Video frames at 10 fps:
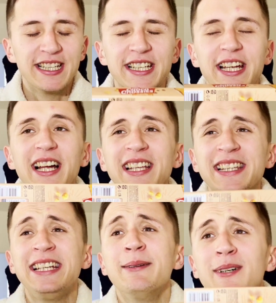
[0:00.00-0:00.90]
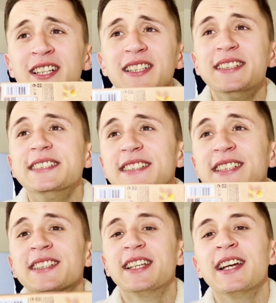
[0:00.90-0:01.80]
Ich liebe diese
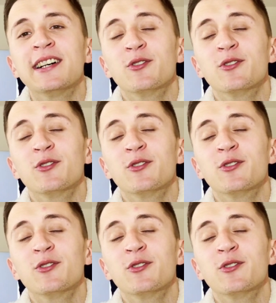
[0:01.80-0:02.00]
Dinger.